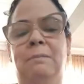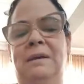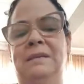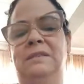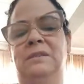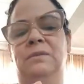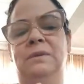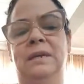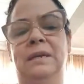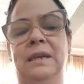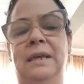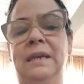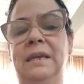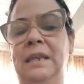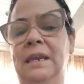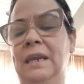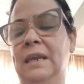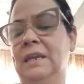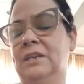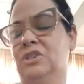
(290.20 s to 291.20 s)
mas eu ia na
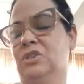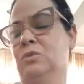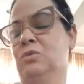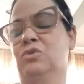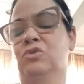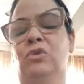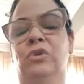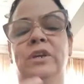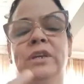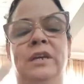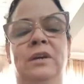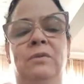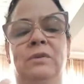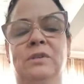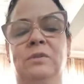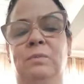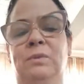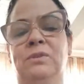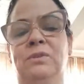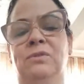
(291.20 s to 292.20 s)
igreja, eu sorria
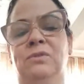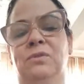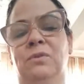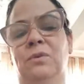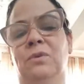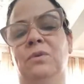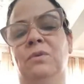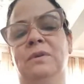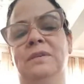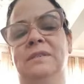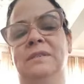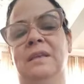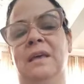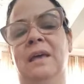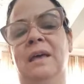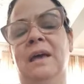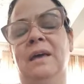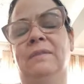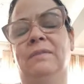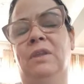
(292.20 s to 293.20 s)
com as pessoas,
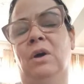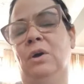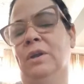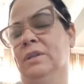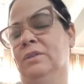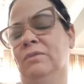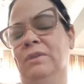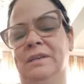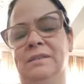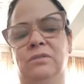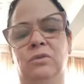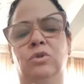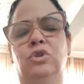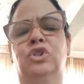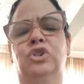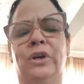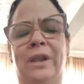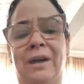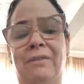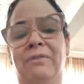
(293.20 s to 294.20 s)
na hora da oração eu
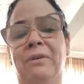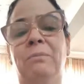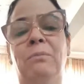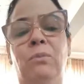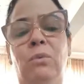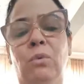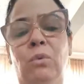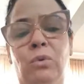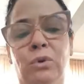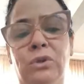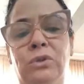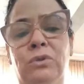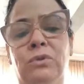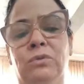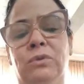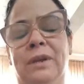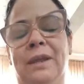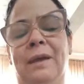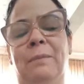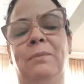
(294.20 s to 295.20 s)
chorava
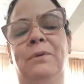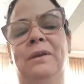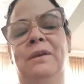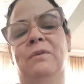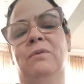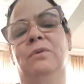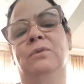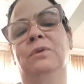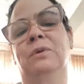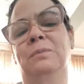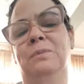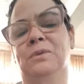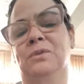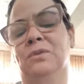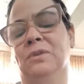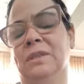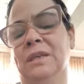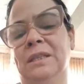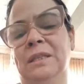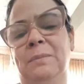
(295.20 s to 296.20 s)
muito, né? Porque quando uma
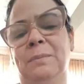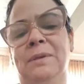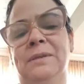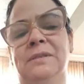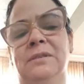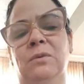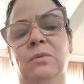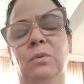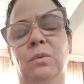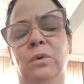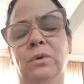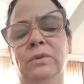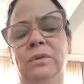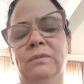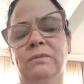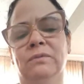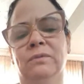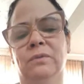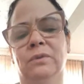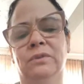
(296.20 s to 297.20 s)
pessoa tá em depressão,
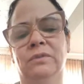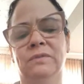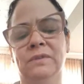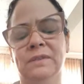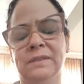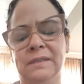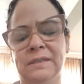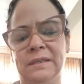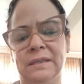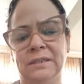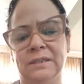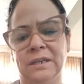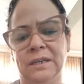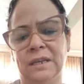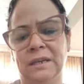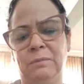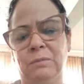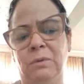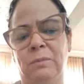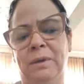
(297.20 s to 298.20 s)
quando, quando você sente
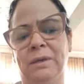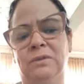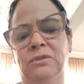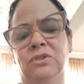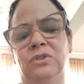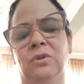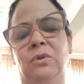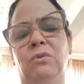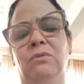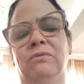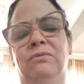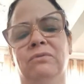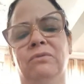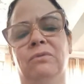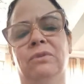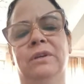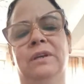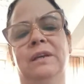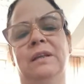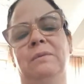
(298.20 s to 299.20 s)
aquele momento de
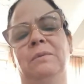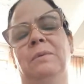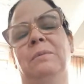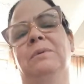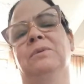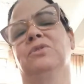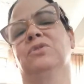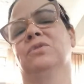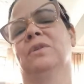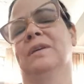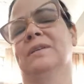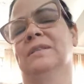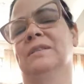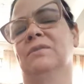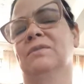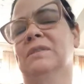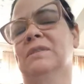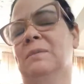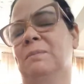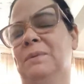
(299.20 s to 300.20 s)
louvor, aquele momento de
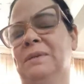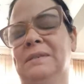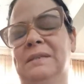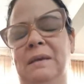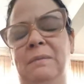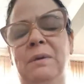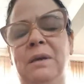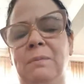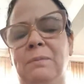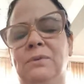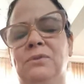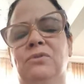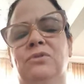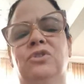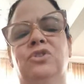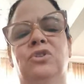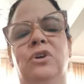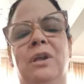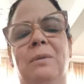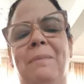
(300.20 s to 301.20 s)
oração, você percebe que a
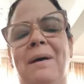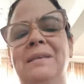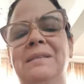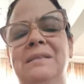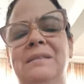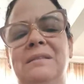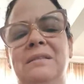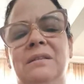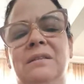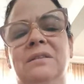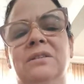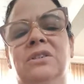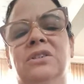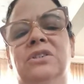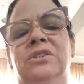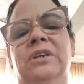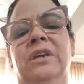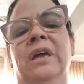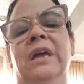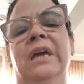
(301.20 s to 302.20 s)
pessoa chora
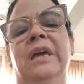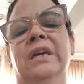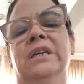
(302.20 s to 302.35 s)
bastante,